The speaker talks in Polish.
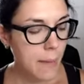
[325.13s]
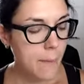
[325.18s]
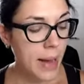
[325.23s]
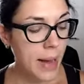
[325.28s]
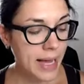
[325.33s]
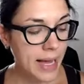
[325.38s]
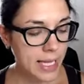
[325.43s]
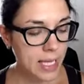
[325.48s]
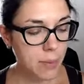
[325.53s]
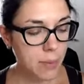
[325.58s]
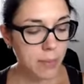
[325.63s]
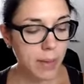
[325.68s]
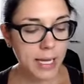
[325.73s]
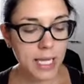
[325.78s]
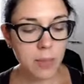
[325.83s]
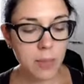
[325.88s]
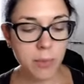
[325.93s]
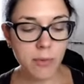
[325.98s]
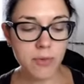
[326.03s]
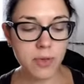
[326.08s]
Barki.
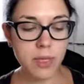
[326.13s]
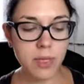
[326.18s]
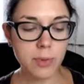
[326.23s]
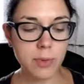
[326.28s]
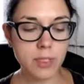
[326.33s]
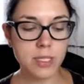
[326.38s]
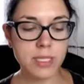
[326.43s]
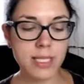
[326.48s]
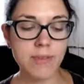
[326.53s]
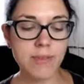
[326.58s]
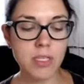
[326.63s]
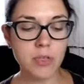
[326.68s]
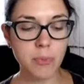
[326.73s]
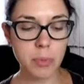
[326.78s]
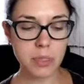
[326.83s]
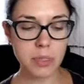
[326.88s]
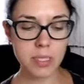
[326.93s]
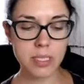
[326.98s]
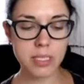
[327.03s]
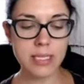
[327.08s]
Barki powinny pozostawać
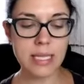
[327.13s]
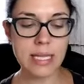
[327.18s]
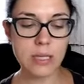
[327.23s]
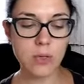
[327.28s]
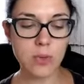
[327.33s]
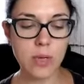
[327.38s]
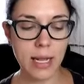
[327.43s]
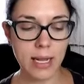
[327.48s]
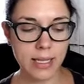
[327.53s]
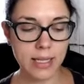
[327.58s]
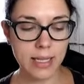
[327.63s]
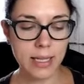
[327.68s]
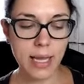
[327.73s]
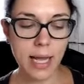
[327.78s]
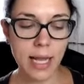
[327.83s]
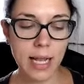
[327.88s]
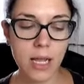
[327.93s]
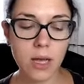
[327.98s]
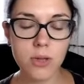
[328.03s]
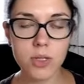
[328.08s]
w pozycji naturalnej,
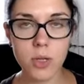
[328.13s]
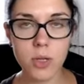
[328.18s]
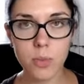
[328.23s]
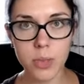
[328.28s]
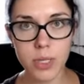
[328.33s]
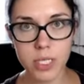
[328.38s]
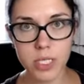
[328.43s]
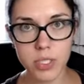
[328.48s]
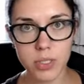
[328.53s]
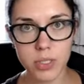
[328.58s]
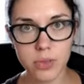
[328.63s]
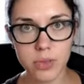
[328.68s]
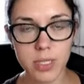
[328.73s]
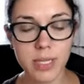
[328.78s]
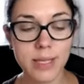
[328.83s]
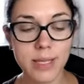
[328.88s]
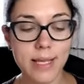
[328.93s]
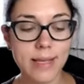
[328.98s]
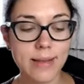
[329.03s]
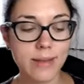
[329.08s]
ale odrobinę
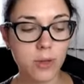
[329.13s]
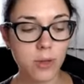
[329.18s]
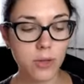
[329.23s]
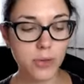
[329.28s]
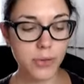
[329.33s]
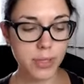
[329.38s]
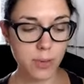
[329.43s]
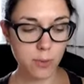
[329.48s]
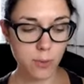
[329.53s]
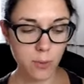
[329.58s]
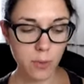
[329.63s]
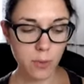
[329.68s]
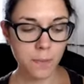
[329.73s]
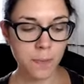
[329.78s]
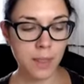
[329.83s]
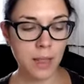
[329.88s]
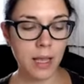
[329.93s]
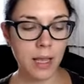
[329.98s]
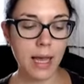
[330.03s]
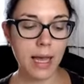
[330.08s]
ściągnięte do tyłu,